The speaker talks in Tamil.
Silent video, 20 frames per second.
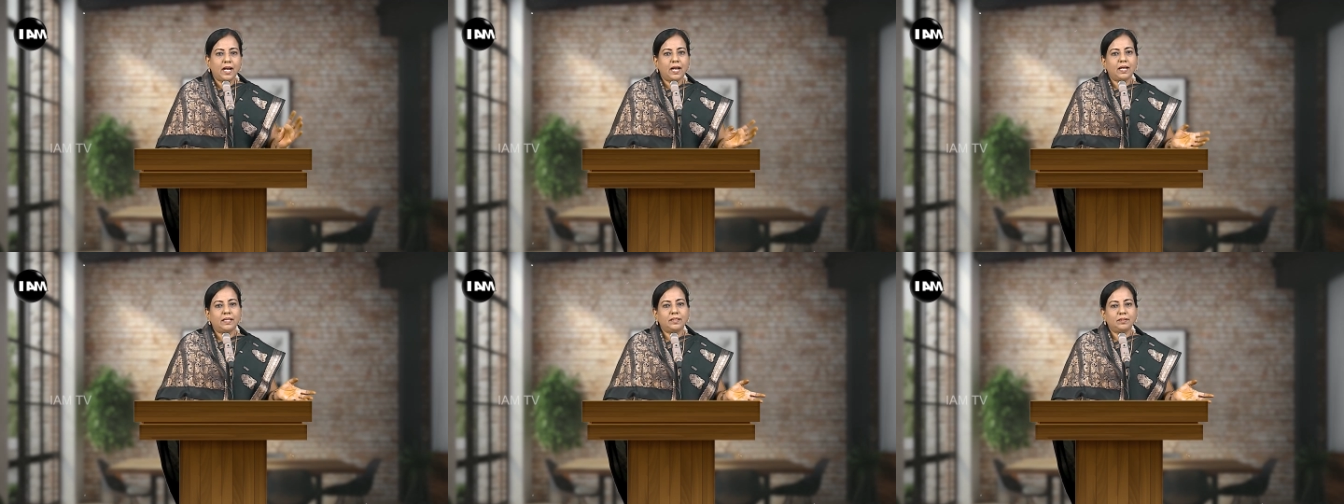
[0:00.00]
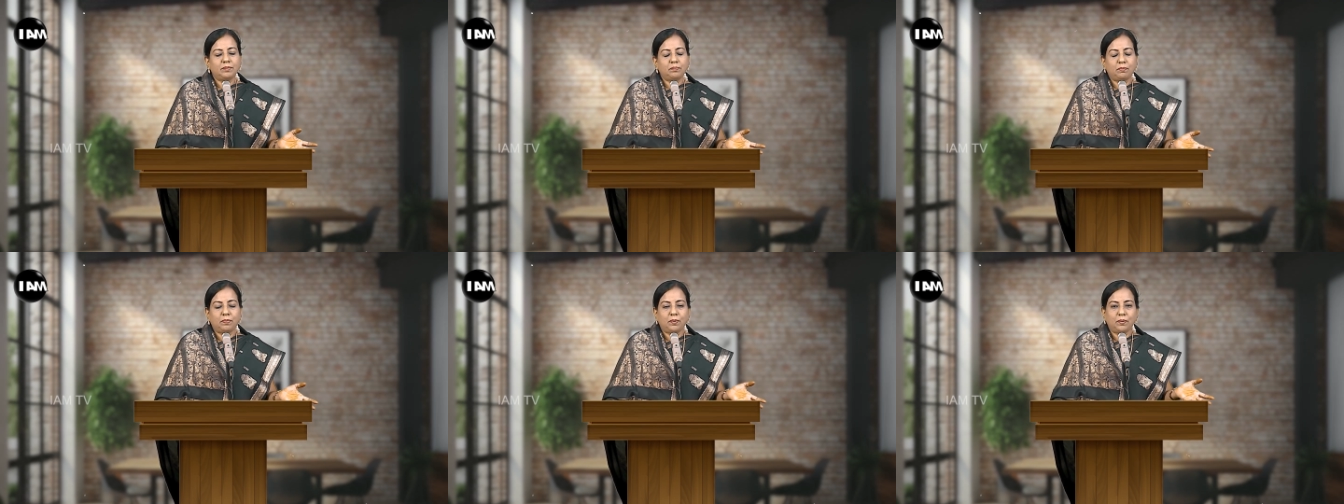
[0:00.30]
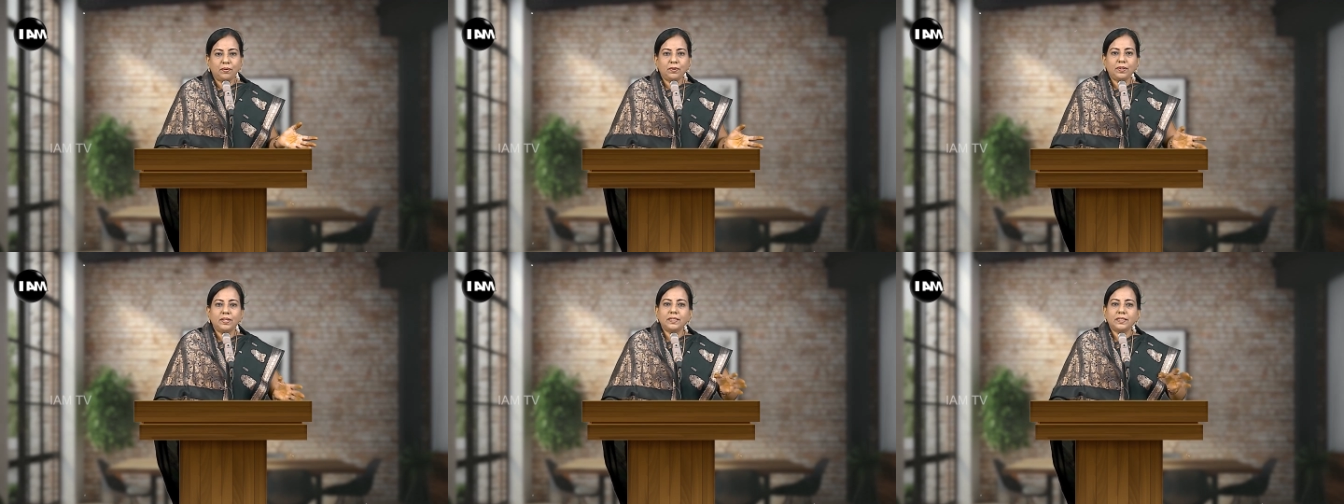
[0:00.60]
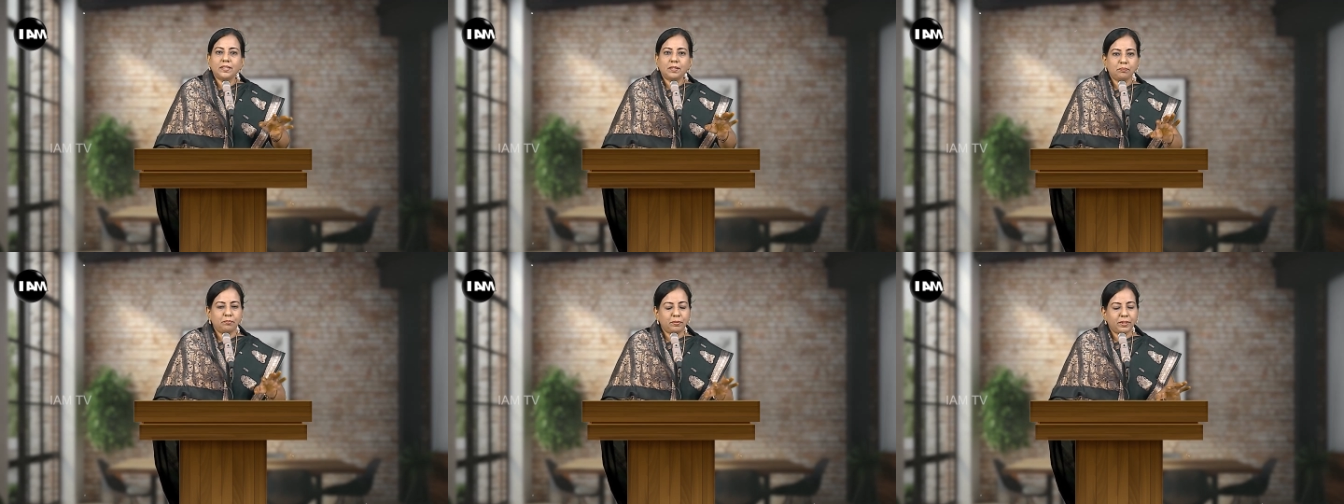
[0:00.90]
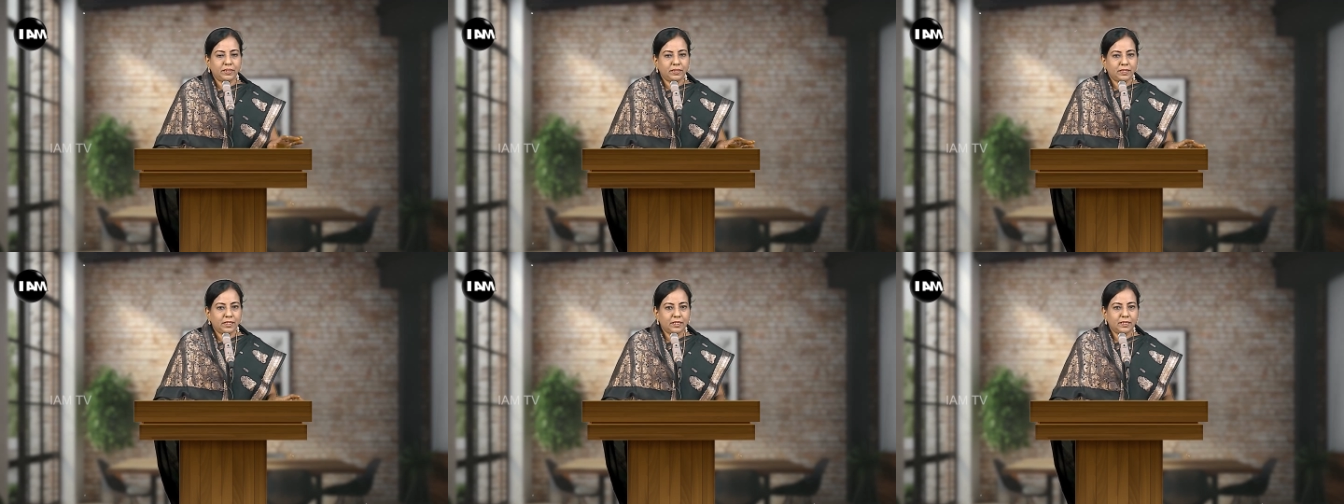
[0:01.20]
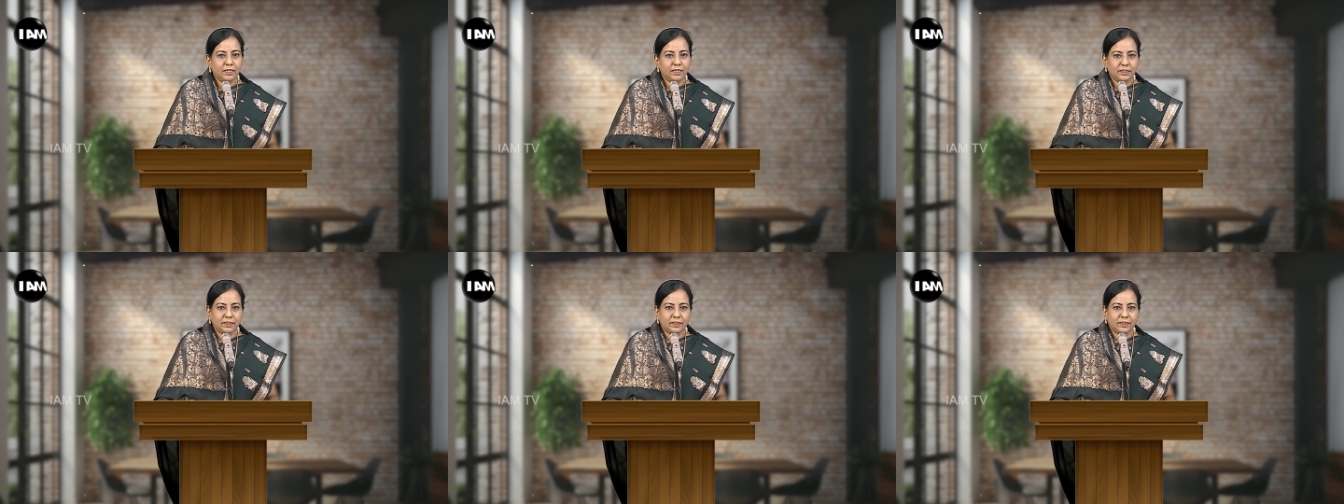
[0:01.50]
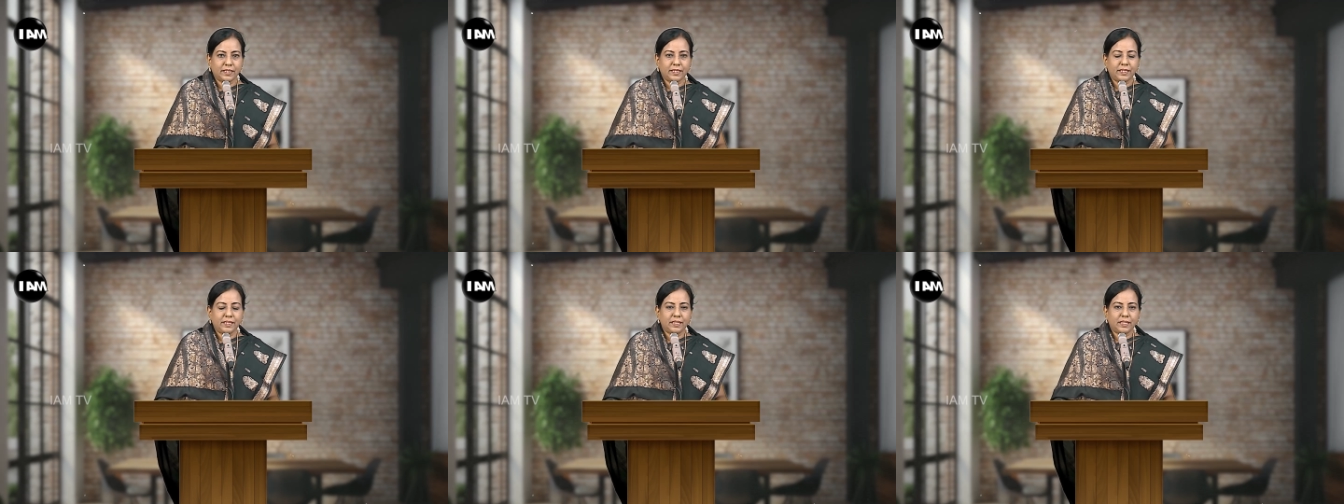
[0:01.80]
அது போக தான் பெண்களுக்கு
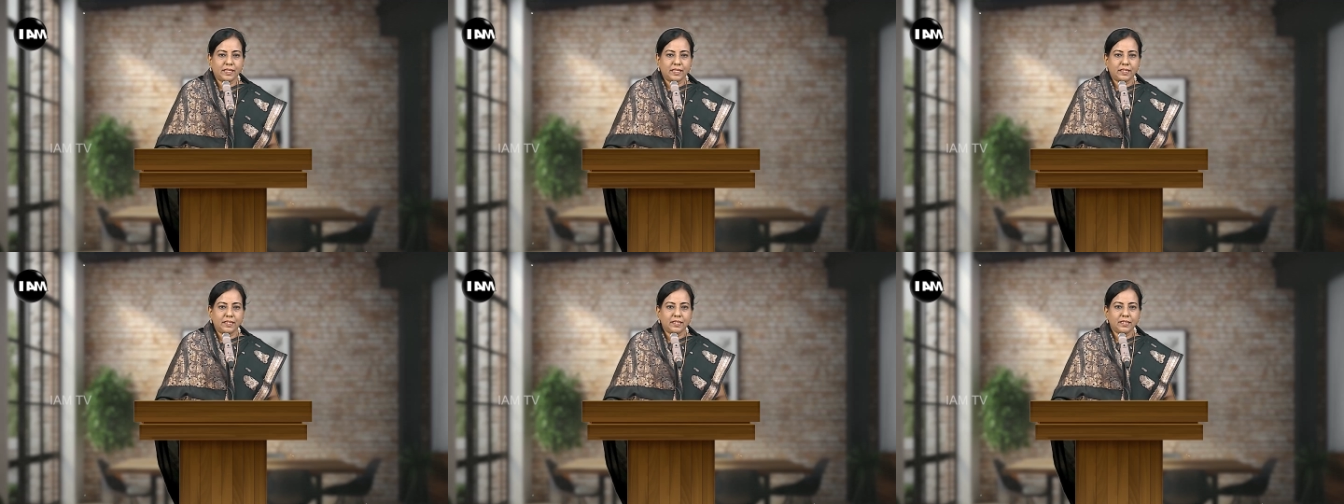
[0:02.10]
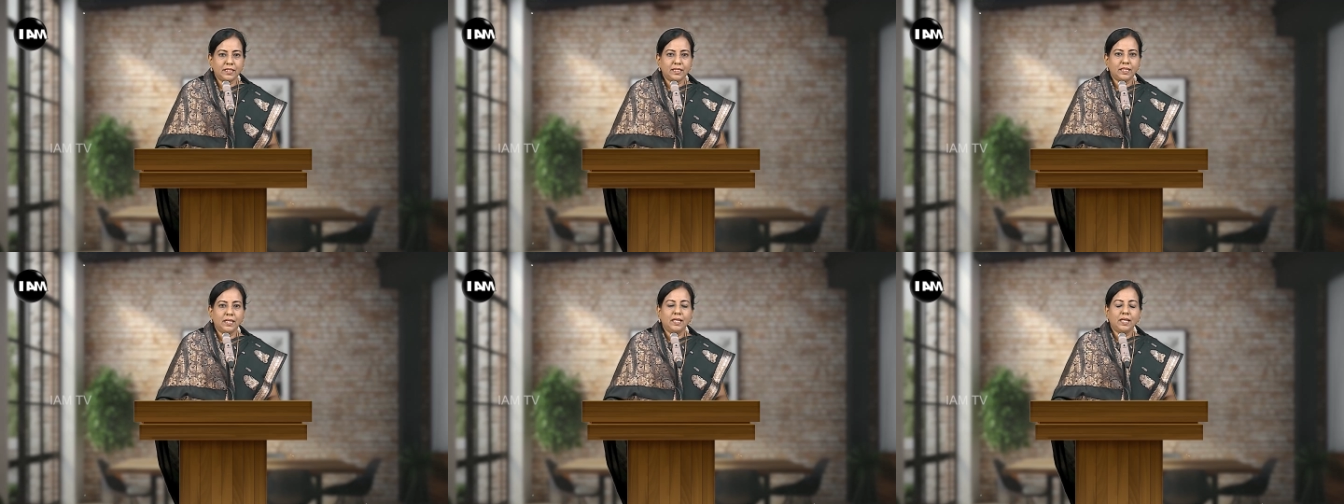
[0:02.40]
தருகிறார்கள்